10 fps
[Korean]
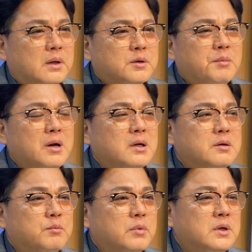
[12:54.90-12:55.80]

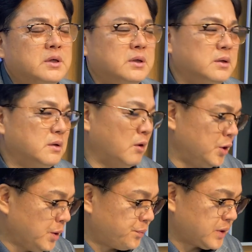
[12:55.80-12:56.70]
정말 그
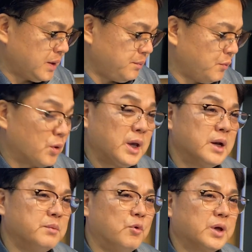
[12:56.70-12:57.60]
어렵게
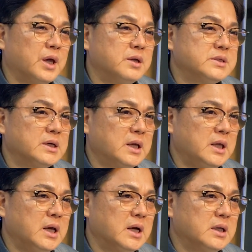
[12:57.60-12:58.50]
목회하는 목회
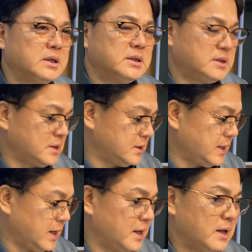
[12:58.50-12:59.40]
현장의 이야기를 들을
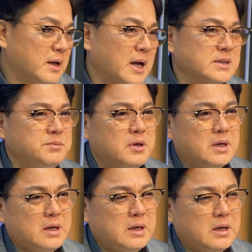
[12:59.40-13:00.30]
때 가슴이
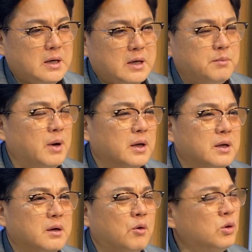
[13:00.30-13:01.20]
칵
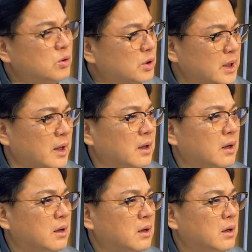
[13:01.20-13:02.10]
막혀. 어떻게,
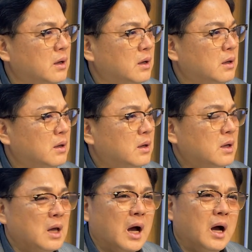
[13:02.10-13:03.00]

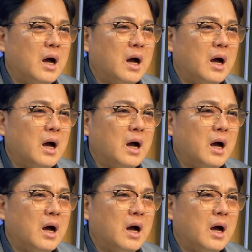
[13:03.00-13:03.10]
야,